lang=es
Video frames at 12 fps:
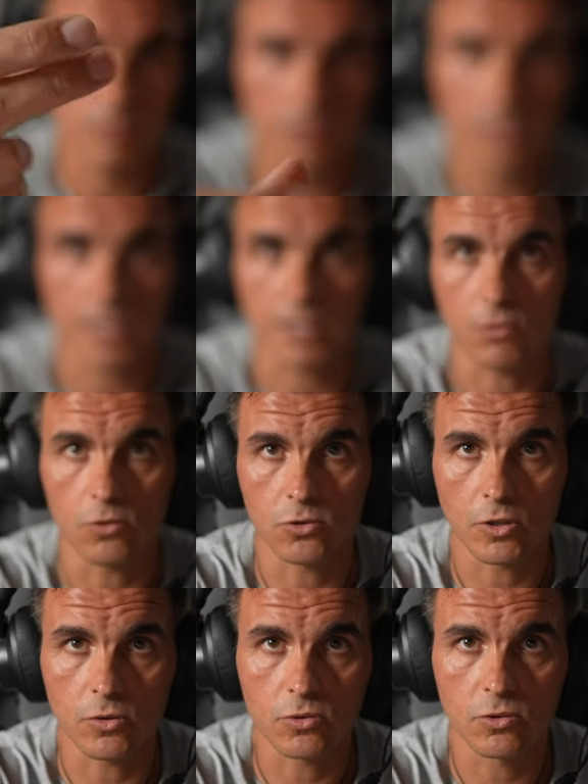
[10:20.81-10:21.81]
chascando los
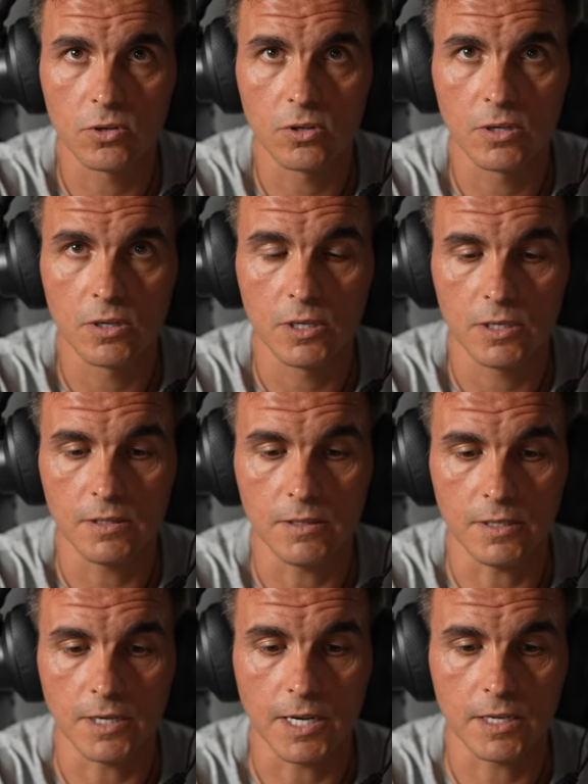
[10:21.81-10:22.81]
dedos,
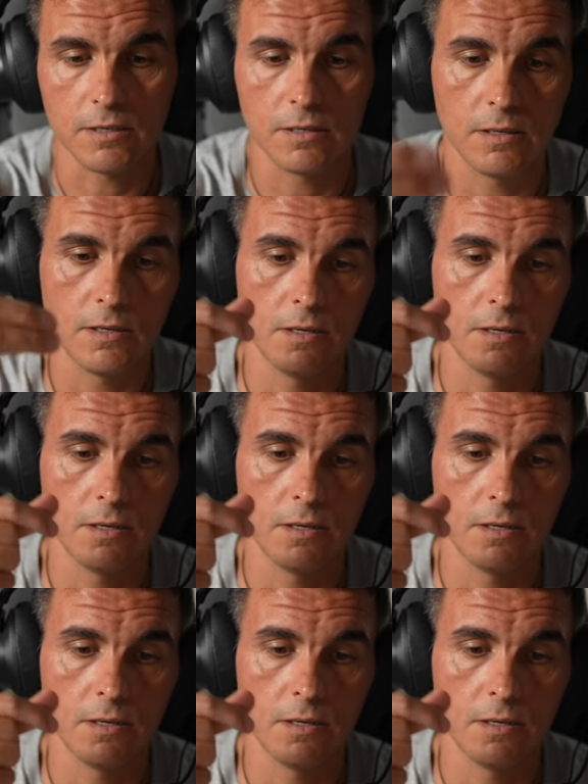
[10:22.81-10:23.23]
detrás,